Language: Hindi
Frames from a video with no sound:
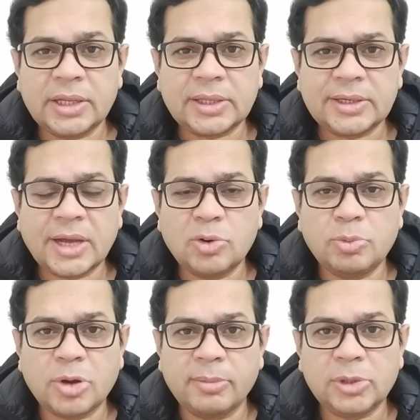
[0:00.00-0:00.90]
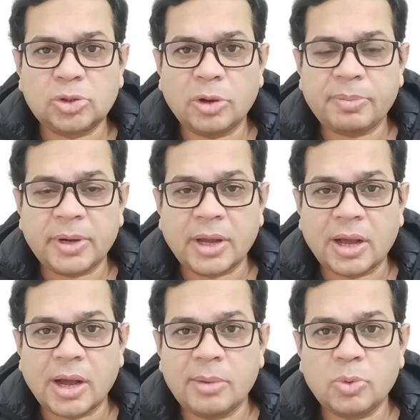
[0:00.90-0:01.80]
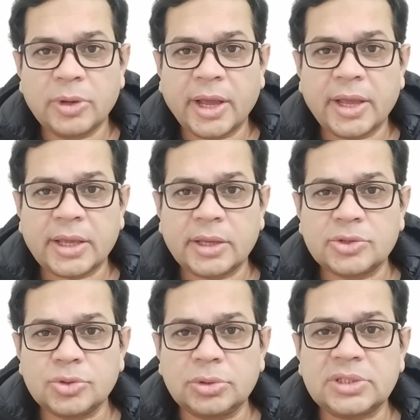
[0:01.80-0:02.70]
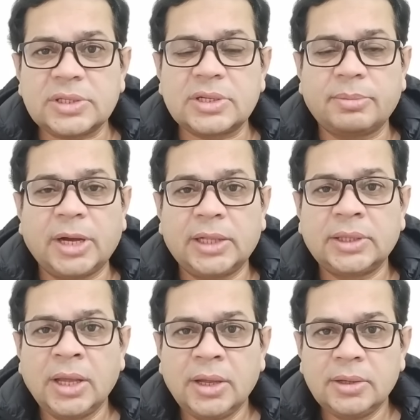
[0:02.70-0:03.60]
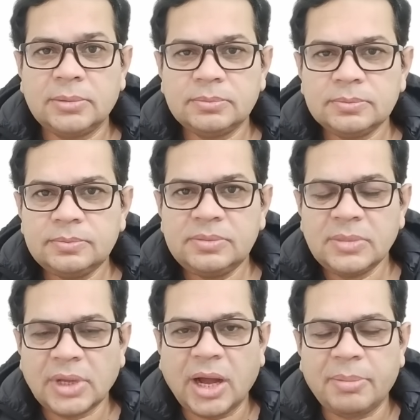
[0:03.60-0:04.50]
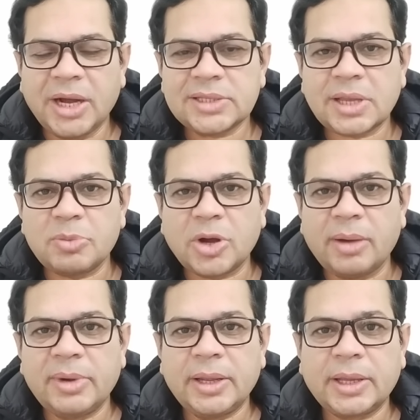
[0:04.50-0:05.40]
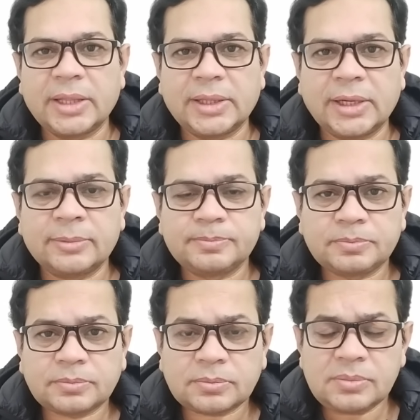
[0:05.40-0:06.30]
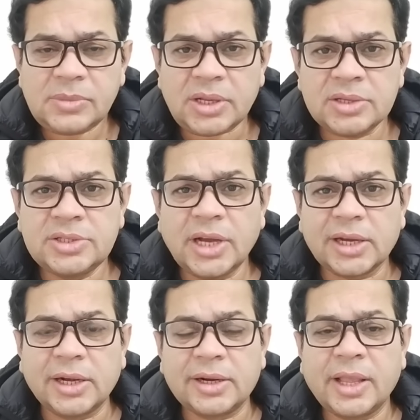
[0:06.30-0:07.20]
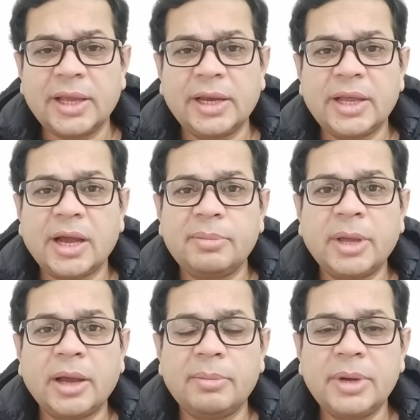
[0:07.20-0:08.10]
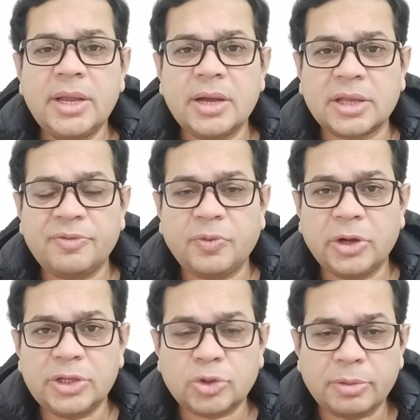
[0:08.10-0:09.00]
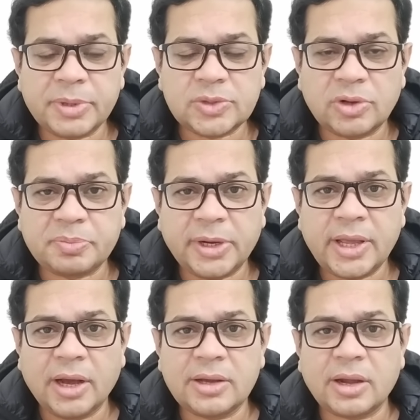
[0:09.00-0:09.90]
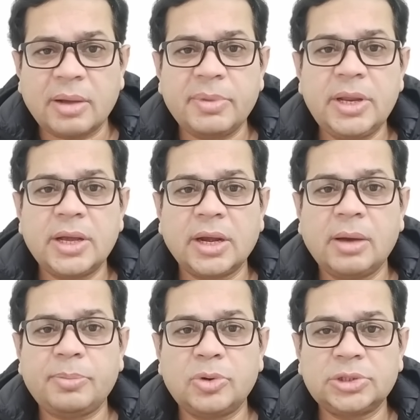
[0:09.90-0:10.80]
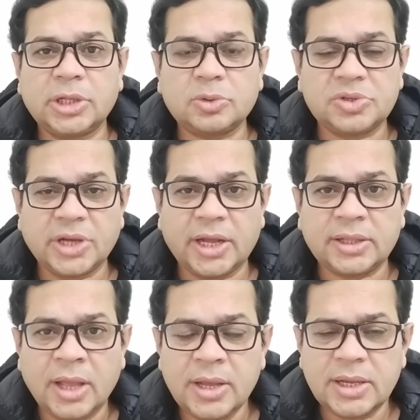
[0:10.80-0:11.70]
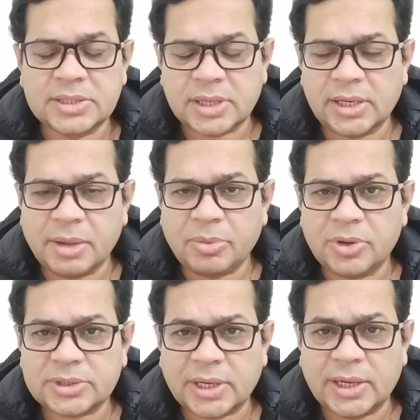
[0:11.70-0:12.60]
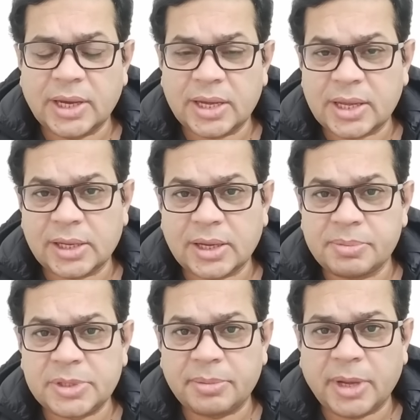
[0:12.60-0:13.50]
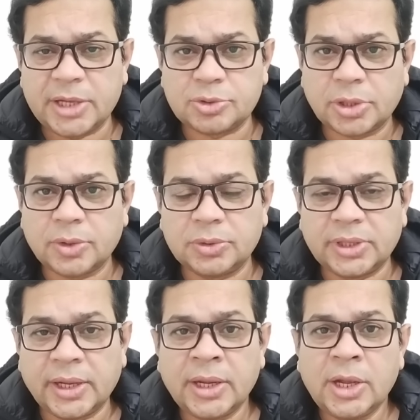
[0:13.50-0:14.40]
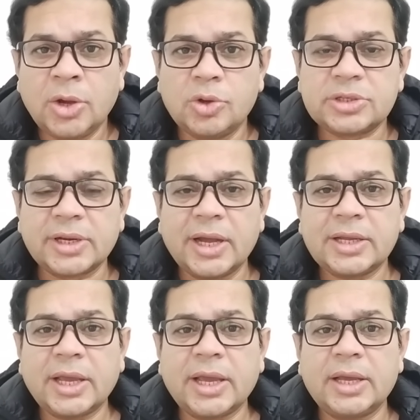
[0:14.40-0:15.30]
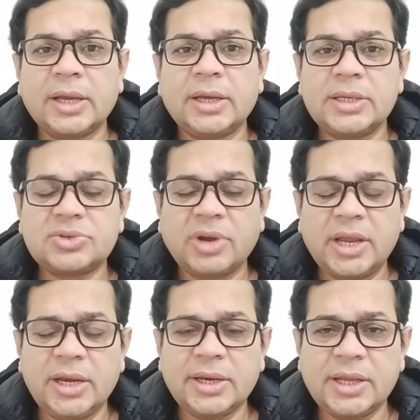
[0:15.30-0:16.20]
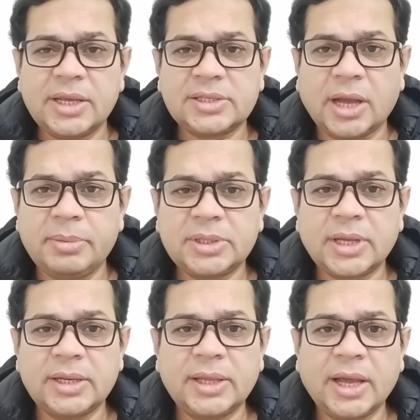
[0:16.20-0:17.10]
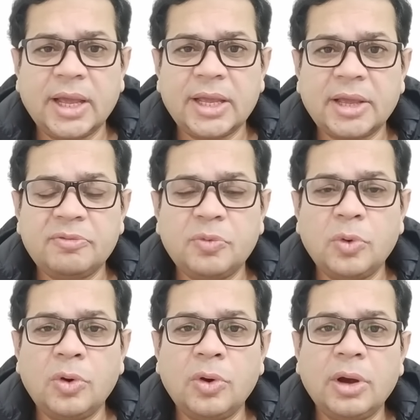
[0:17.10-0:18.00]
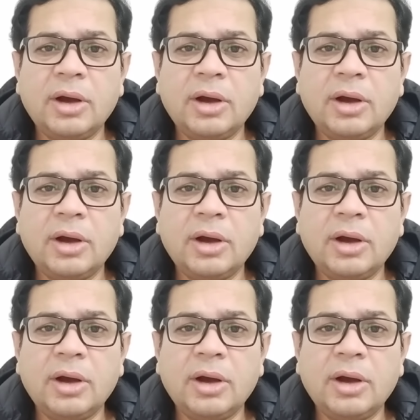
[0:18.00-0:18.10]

नेतन याहू मुकम्मल तौर पर नाकाम हो गया है कि एक छोटी सी जमात हमास के मुकाबले के अंदर जंग लड़ने के लिए हमें अमेरिका की फौरी तौर पर ज़रूरत पड़ी अगर अमेरिका ना पहुंचता तो शायद इसराइल के बहुत सारे इलाके कब्ज़े में आ चुके होते उसने कहा कि इसराइल ने यह साबित कर दिया है कि वो